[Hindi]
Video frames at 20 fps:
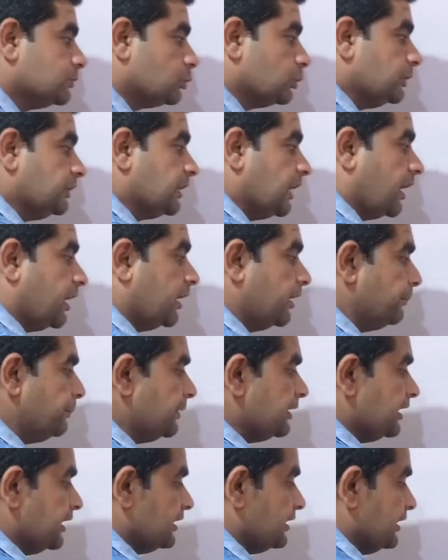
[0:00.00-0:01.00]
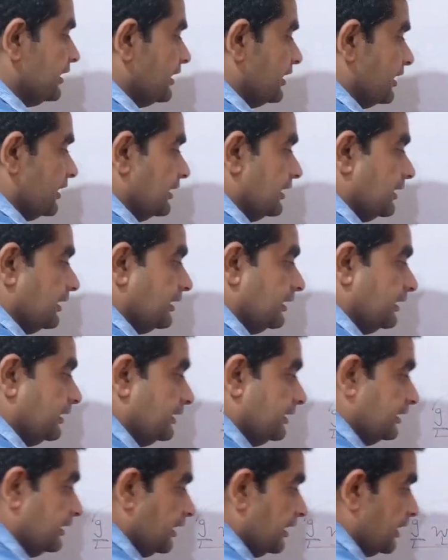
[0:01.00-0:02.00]
तो यहां पे देखिएगा
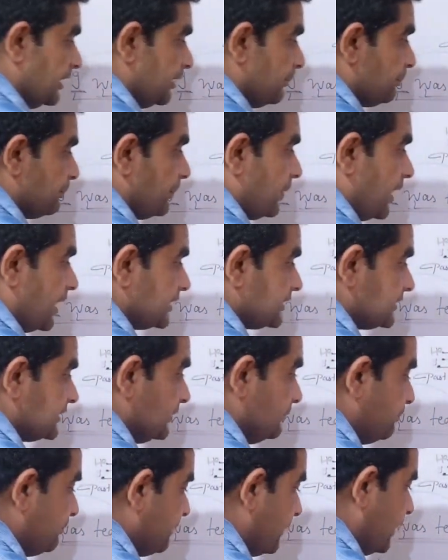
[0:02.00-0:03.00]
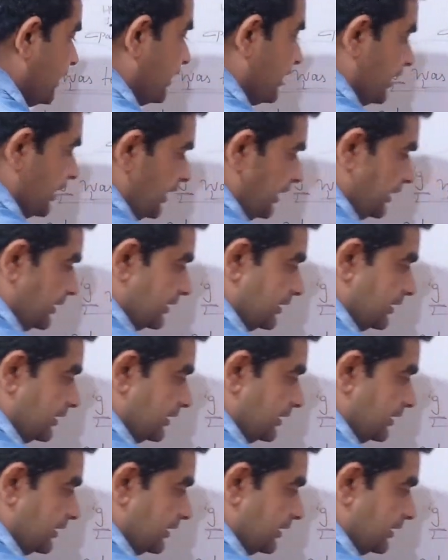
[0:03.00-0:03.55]
ये पास सिंपल है